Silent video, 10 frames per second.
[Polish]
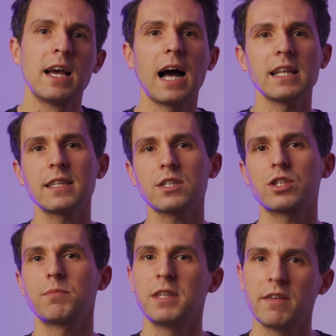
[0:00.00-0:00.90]
ale też
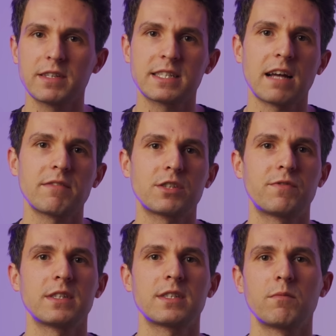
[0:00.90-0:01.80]
żeby nie wystawać,
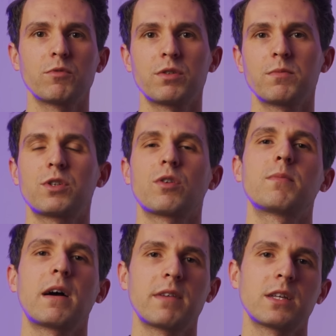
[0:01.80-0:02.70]
więc nie musimy się
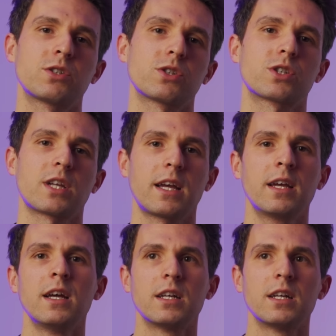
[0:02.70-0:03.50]
obawiać, że